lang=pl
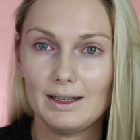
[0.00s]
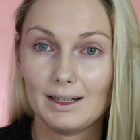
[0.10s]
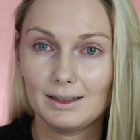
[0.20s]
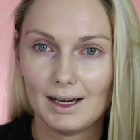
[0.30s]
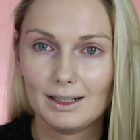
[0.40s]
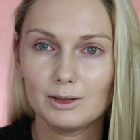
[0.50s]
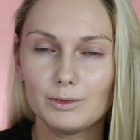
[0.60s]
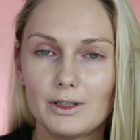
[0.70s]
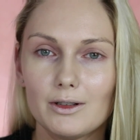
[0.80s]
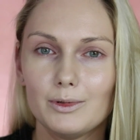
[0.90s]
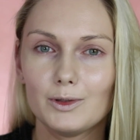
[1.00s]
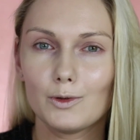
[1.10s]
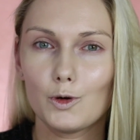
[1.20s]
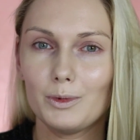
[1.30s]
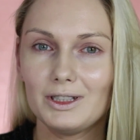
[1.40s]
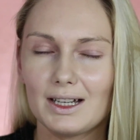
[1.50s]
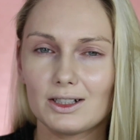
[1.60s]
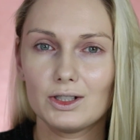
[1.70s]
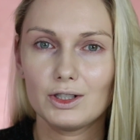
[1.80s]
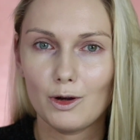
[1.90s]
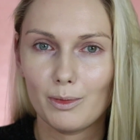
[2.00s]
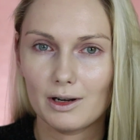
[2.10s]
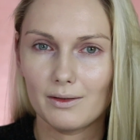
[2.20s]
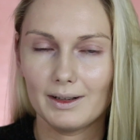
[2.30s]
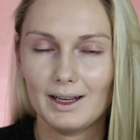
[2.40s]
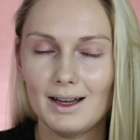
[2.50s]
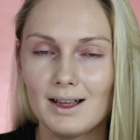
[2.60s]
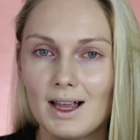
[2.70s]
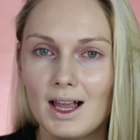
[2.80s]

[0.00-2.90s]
jak tart, musiałybyśmy kupić aż 3 opakowania,